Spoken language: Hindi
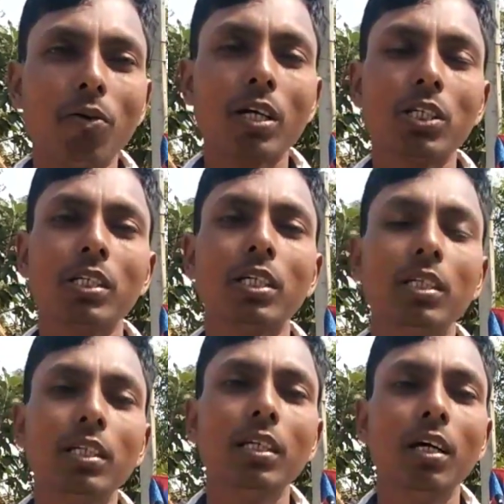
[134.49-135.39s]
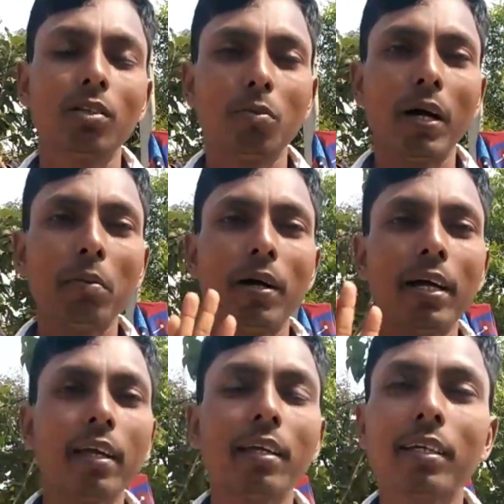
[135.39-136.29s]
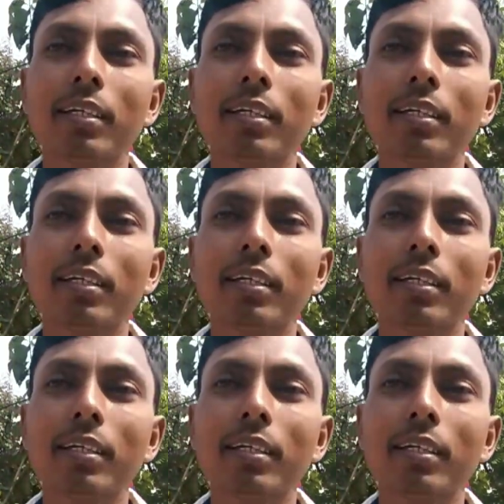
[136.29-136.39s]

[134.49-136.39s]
और अच्छे से चीज़ तो बाय बाय